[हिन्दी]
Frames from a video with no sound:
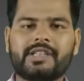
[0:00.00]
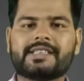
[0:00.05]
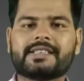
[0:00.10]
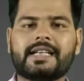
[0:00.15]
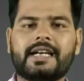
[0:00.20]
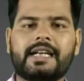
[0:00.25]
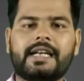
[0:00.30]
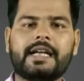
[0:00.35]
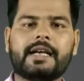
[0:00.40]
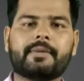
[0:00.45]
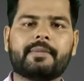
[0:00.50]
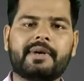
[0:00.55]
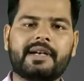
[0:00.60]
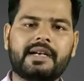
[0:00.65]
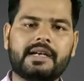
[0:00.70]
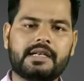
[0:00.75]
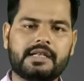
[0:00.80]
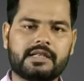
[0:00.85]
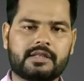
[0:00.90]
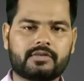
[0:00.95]
इसका लिंक
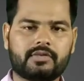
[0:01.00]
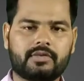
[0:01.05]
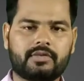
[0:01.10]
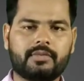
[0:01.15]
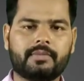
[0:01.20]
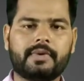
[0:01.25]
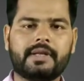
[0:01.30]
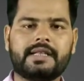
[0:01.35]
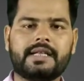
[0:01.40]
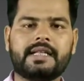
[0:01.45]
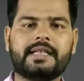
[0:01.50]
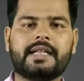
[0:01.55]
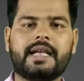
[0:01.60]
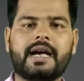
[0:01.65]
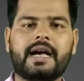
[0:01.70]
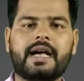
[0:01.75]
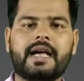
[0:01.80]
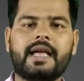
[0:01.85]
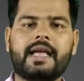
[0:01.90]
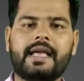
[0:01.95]
मैंने डिस्क्रिप्शन में दे
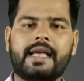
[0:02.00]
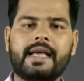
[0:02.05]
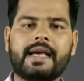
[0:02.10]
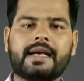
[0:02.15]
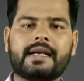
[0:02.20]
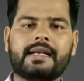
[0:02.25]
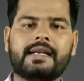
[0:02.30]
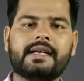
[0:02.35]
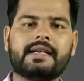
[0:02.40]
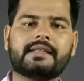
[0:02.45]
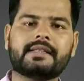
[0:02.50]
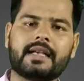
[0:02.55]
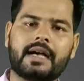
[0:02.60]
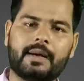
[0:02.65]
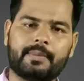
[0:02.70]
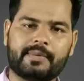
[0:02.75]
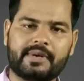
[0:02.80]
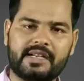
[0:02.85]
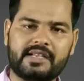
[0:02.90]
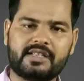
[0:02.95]
दिया है एक लिंक से
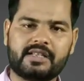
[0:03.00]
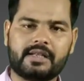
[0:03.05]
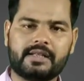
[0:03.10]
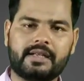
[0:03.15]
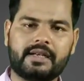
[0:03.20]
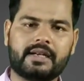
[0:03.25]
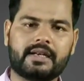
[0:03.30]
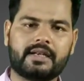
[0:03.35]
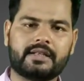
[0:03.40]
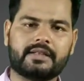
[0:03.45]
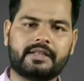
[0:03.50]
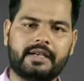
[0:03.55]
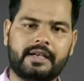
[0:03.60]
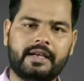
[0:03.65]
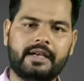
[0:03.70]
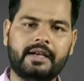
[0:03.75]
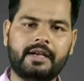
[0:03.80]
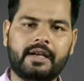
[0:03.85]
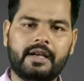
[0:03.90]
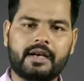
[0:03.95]
आप रजिस्ट्रेशन करते
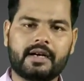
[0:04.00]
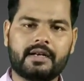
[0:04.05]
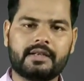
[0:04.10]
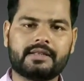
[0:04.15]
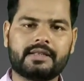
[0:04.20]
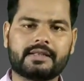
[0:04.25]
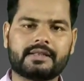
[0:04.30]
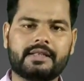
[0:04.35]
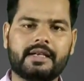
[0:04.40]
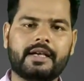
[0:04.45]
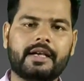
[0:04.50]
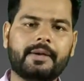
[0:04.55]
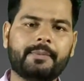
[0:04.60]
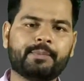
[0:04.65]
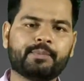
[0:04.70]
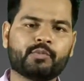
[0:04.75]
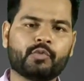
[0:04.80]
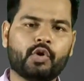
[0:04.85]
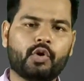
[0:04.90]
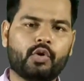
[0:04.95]
हैं कर सकते
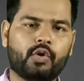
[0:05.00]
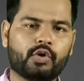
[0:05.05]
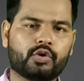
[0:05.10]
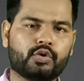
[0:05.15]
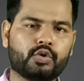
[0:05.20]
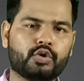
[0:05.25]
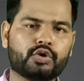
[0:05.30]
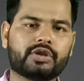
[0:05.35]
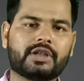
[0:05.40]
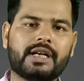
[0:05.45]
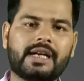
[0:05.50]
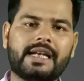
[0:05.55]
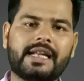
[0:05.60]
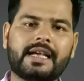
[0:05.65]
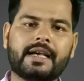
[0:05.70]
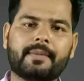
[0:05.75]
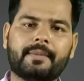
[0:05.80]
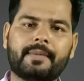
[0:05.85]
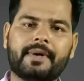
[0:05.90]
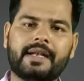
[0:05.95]
हैं और दूसरा
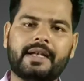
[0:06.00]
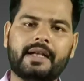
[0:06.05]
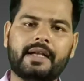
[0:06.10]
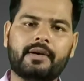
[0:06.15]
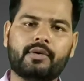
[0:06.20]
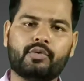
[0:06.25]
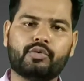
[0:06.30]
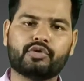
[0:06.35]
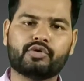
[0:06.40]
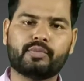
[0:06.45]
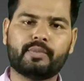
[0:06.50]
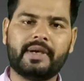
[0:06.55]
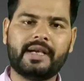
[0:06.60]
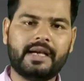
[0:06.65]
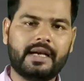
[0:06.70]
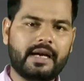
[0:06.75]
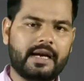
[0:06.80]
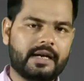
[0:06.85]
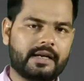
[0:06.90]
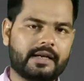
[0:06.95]
लिंक मैंने
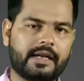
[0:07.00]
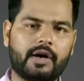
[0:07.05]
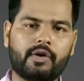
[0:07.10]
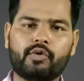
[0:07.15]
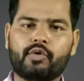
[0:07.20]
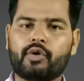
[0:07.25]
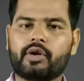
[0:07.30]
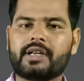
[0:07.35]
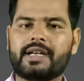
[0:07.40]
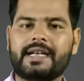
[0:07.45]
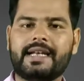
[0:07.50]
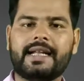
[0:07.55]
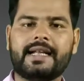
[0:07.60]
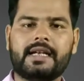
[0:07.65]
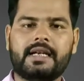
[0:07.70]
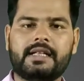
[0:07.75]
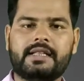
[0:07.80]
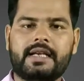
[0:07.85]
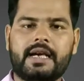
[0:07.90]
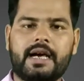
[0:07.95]
उसमें डाउनलोड करने
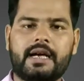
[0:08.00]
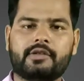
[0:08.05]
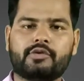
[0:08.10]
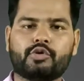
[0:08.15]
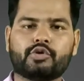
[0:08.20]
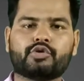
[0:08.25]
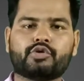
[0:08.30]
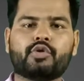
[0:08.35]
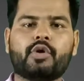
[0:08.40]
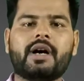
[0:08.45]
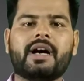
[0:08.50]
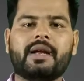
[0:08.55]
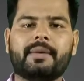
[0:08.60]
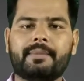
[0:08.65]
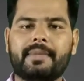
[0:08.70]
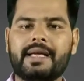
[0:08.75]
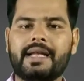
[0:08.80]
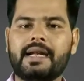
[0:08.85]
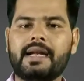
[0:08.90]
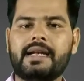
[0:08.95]
के लिए दिया है दोस्तों अगर
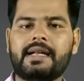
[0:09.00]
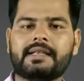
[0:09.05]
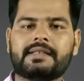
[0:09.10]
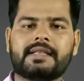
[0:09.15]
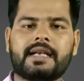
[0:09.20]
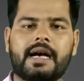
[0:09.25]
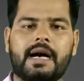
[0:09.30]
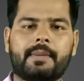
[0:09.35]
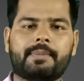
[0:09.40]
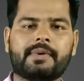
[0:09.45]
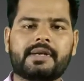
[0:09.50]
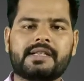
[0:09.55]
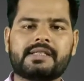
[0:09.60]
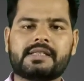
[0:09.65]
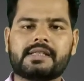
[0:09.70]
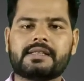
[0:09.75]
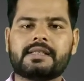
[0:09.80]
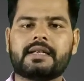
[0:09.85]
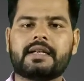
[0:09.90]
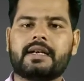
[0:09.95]
मेरे लिंक से आप
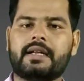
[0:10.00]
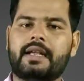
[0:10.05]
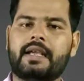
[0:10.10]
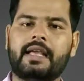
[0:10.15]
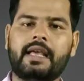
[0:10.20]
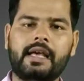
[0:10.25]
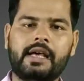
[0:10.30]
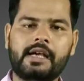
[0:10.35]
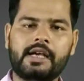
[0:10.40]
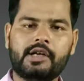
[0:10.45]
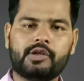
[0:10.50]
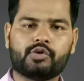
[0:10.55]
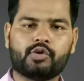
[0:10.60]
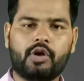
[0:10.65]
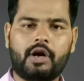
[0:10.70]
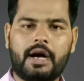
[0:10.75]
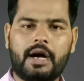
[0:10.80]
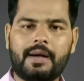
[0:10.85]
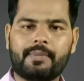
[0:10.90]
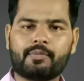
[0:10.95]
रजिस्ट्रेशन करेंगे तो
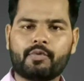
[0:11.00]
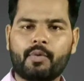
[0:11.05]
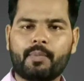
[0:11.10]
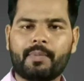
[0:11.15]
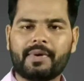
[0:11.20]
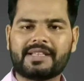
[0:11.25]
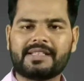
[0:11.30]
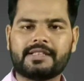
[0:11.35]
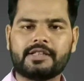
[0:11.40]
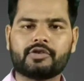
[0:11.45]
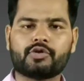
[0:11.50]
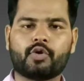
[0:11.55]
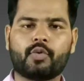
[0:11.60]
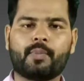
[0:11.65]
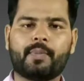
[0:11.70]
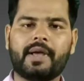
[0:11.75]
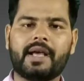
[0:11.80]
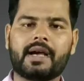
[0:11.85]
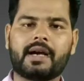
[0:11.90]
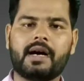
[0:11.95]
आपको पच्चीस
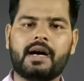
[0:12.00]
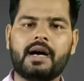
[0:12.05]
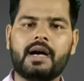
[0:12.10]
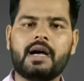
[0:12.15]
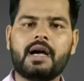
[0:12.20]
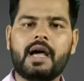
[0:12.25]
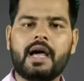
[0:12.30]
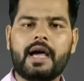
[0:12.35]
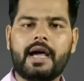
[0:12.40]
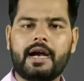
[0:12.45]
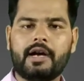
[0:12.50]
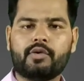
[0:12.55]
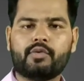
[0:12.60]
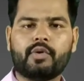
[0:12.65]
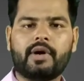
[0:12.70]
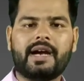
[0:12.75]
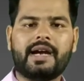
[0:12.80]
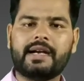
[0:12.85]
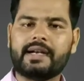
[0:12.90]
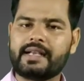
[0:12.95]
रुपए का हैंड
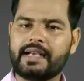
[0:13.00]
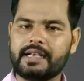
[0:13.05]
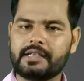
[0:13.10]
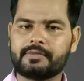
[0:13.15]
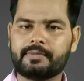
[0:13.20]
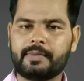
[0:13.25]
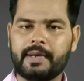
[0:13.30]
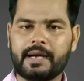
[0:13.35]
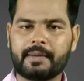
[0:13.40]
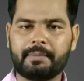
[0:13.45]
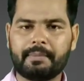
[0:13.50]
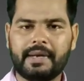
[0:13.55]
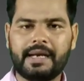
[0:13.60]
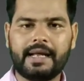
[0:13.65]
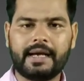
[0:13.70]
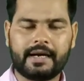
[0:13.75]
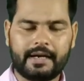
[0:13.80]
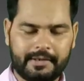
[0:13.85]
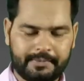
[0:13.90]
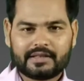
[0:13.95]
टू हैंड कैशबैक
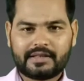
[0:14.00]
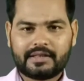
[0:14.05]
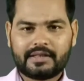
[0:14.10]
मिलेगा